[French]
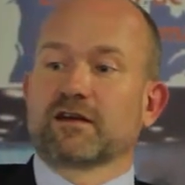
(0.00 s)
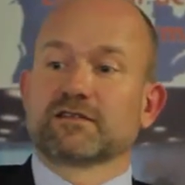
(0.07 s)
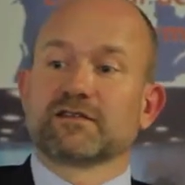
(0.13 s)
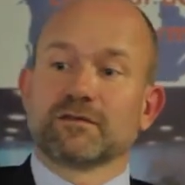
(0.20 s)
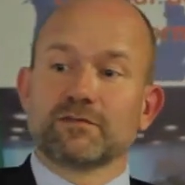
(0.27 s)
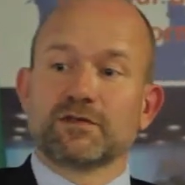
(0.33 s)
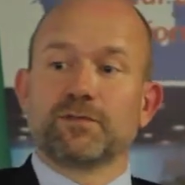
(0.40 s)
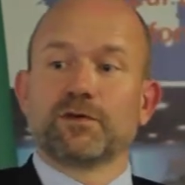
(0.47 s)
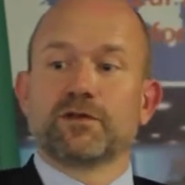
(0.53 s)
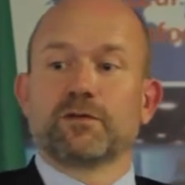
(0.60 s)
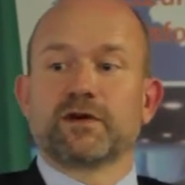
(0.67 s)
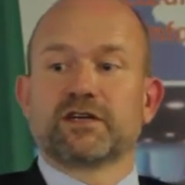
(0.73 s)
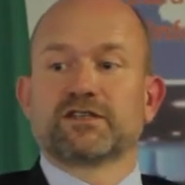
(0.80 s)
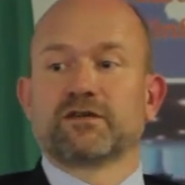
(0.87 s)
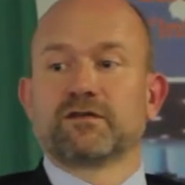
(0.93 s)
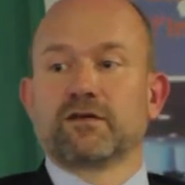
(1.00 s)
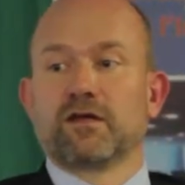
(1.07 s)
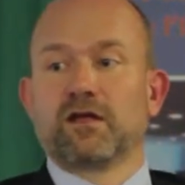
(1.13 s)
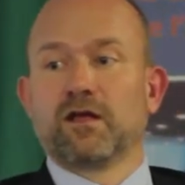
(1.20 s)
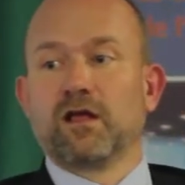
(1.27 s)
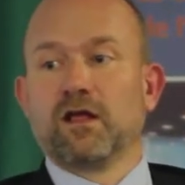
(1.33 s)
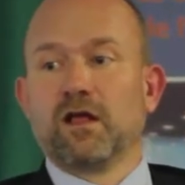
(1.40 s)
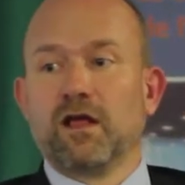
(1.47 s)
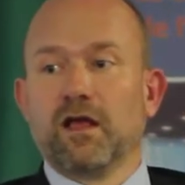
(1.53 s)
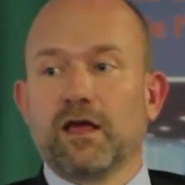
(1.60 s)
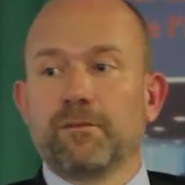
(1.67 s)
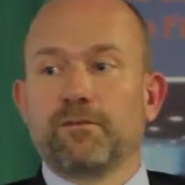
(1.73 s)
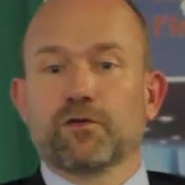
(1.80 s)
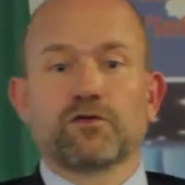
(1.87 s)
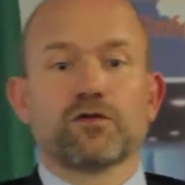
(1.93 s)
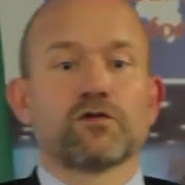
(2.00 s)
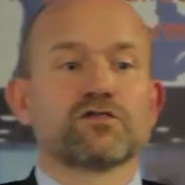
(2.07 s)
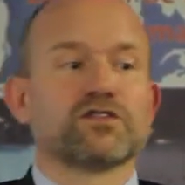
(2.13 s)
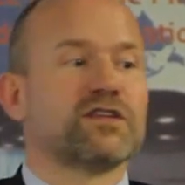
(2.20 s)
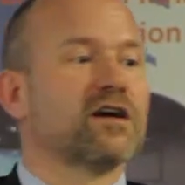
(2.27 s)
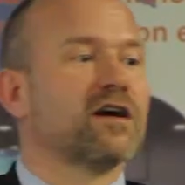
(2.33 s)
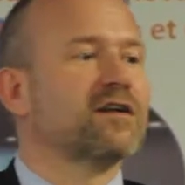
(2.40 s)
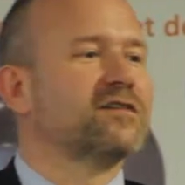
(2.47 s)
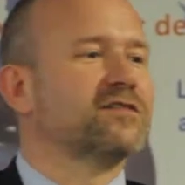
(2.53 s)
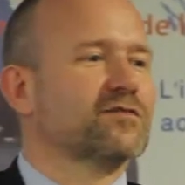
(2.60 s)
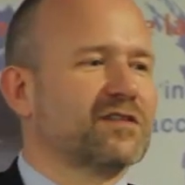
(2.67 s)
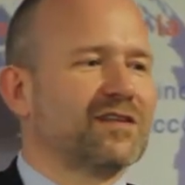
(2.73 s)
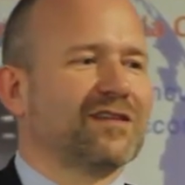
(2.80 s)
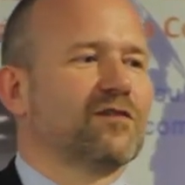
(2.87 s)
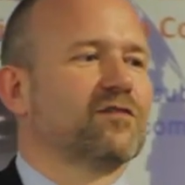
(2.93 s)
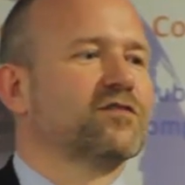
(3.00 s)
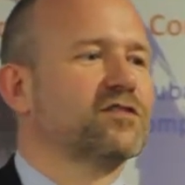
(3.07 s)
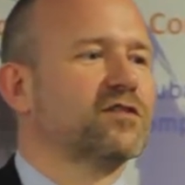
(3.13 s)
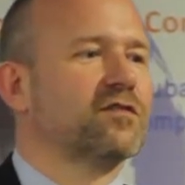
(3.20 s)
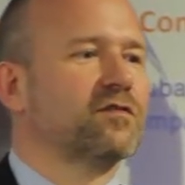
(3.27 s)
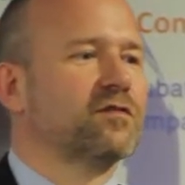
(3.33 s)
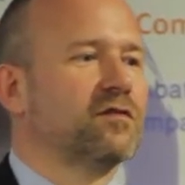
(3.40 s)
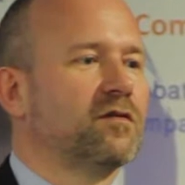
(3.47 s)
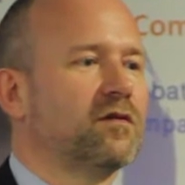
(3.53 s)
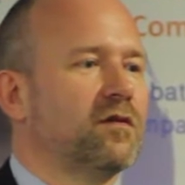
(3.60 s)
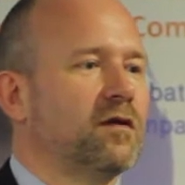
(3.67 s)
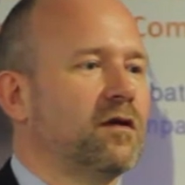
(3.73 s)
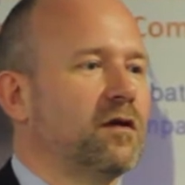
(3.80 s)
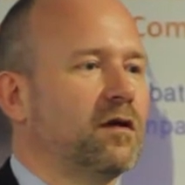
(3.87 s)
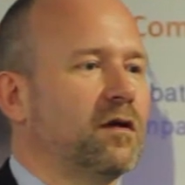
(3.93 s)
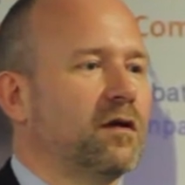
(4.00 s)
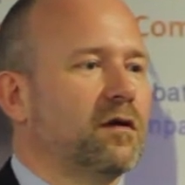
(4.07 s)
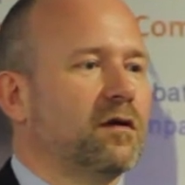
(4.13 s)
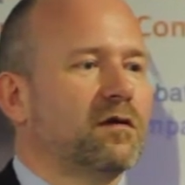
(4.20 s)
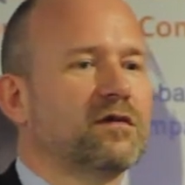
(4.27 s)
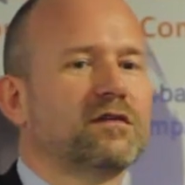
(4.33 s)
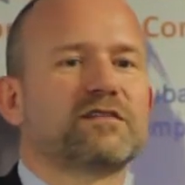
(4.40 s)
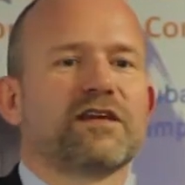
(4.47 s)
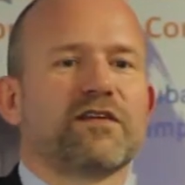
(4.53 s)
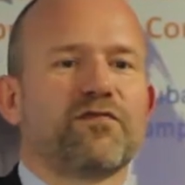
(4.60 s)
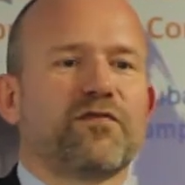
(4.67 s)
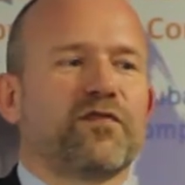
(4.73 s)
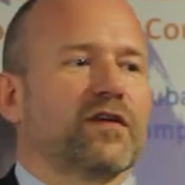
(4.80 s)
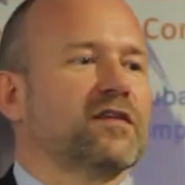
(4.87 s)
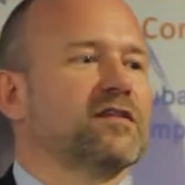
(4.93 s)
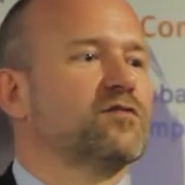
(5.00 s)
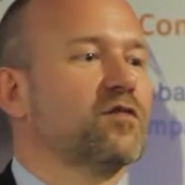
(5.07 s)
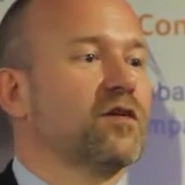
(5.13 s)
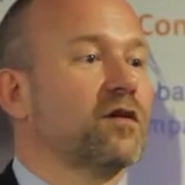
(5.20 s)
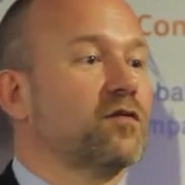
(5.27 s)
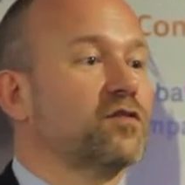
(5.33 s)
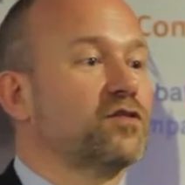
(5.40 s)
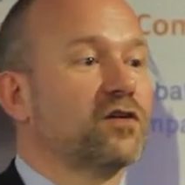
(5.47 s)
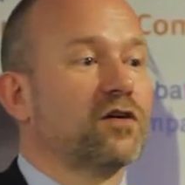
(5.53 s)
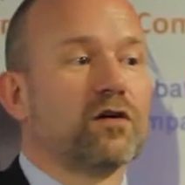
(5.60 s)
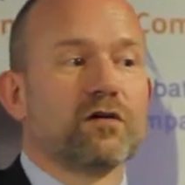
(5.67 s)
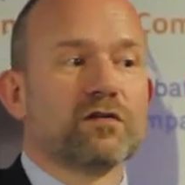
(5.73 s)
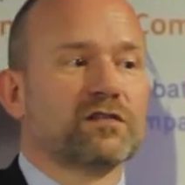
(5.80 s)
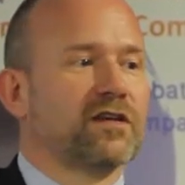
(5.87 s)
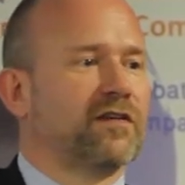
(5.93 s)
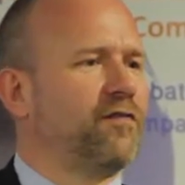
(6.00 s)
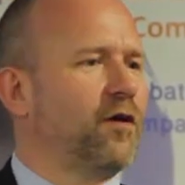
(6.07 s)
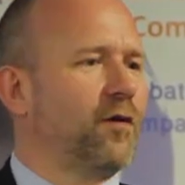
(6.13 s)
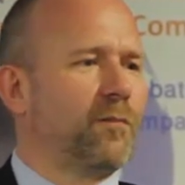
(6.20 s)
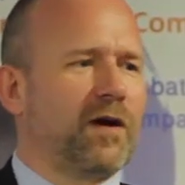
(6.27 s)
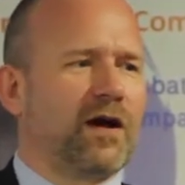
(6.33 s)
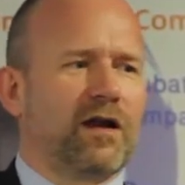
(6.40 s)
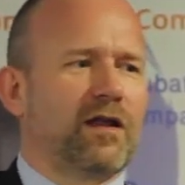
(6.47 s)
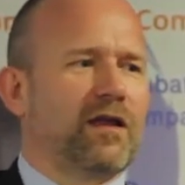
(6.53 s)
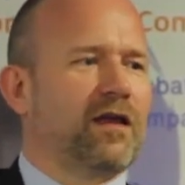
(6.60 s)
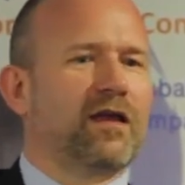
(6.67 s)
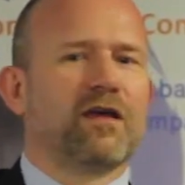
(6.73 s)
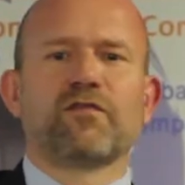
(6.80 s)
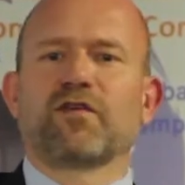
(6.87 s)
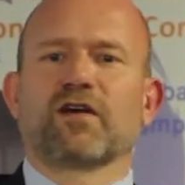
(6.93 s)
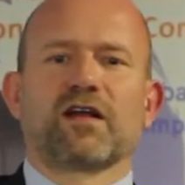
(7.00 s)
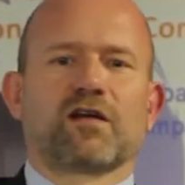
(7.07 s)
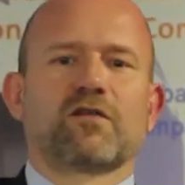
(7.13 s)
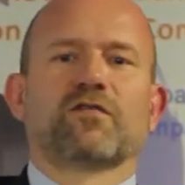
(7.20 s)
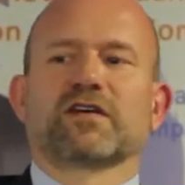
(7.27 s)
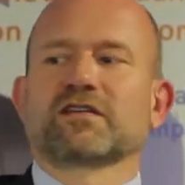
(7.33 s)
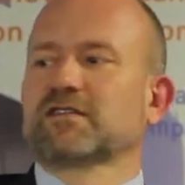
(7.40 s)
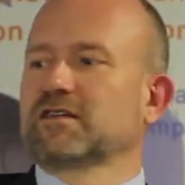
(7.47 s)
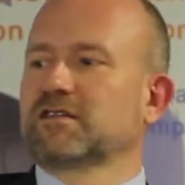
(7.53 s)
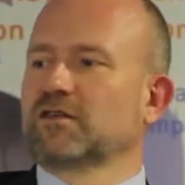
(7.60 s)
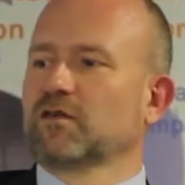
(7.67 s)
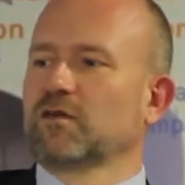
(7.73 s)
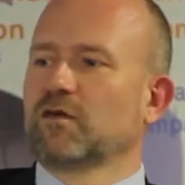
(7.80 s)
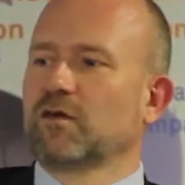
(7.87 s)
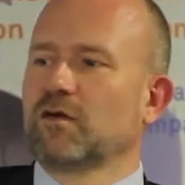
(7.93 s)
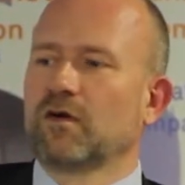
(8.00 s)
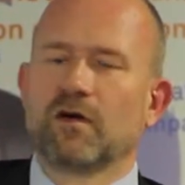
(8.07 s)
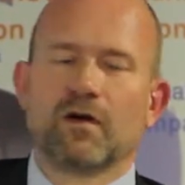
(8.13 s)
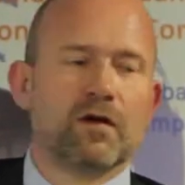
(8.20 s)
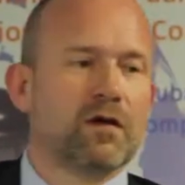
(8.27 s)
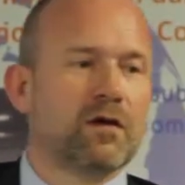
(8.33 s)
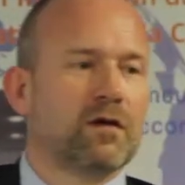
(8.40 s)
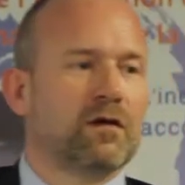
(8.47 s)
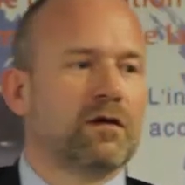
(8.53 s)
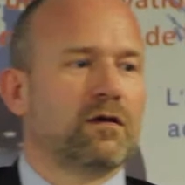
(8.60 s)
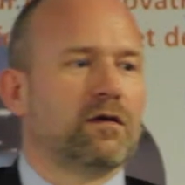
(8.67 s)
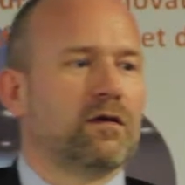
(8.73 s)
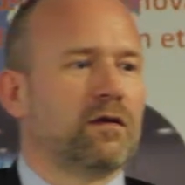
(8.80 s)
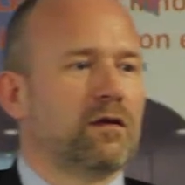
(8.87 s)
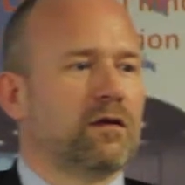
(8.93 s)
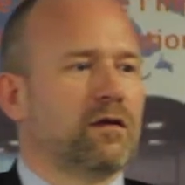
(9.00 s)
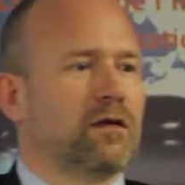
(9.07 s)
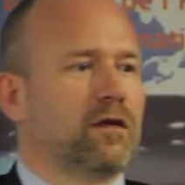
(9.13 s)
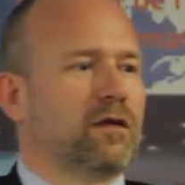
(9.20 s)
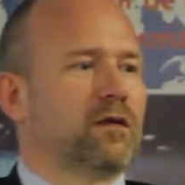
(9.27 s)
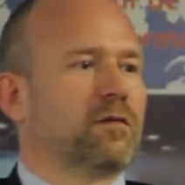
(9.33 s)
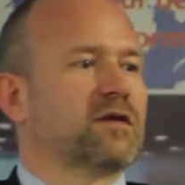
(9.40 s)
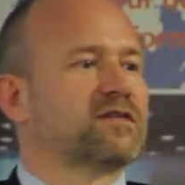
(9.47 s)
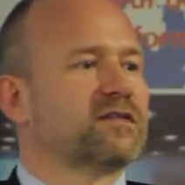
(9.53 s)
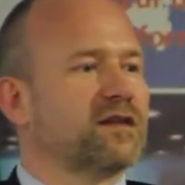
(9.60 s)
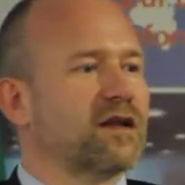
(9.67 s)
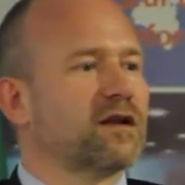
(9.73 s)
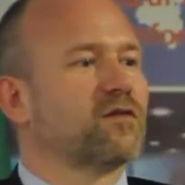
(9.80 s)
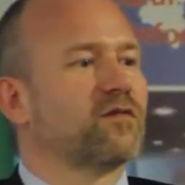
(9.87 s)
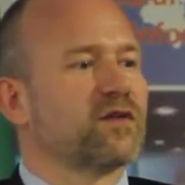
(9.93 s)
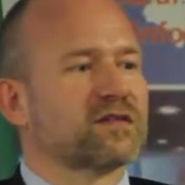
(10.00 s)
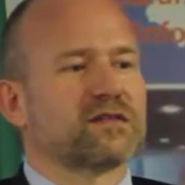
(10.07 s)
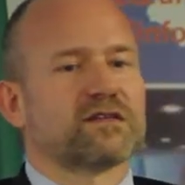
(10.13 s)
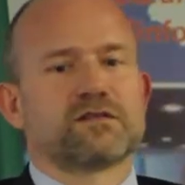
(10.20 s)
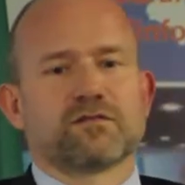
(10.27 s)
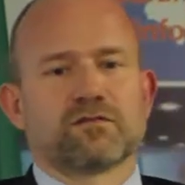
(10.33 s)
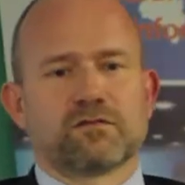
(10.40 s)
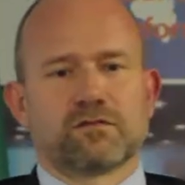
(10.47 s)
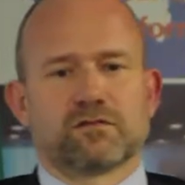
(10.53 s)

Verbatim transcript: C'est un petit peu dommage. Et pourtant, en général, ils ont ça dans le sang. Ils savent faire des sourires aux gens, ils savent leur parler, faire la conversation. Bah, c'est de la conversation.